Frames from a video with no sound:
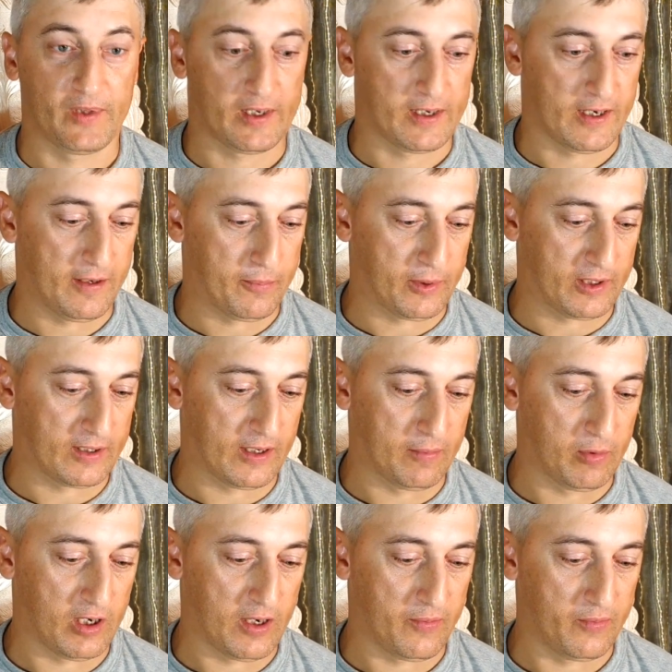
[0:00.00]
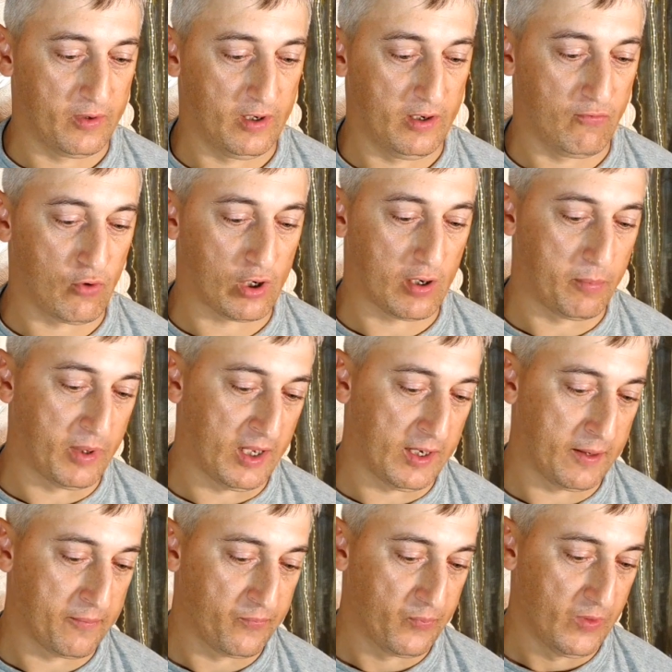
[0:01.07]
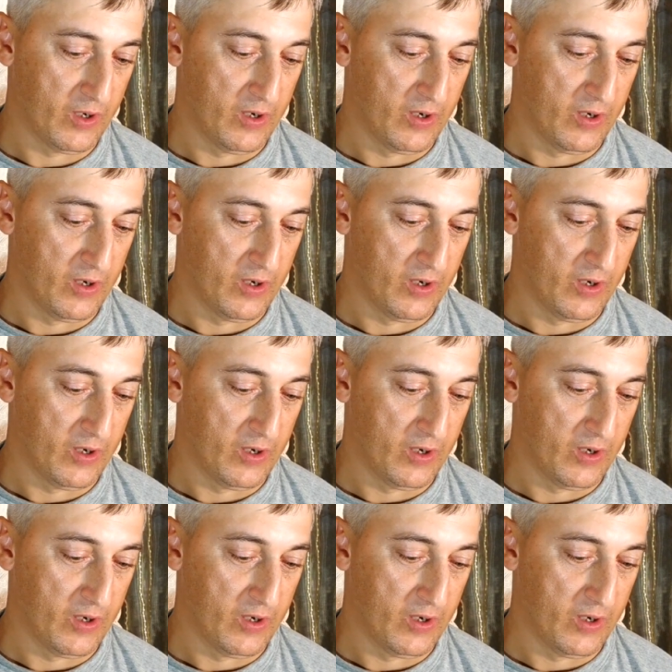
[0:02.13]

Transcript: Такая программка, или вокабере.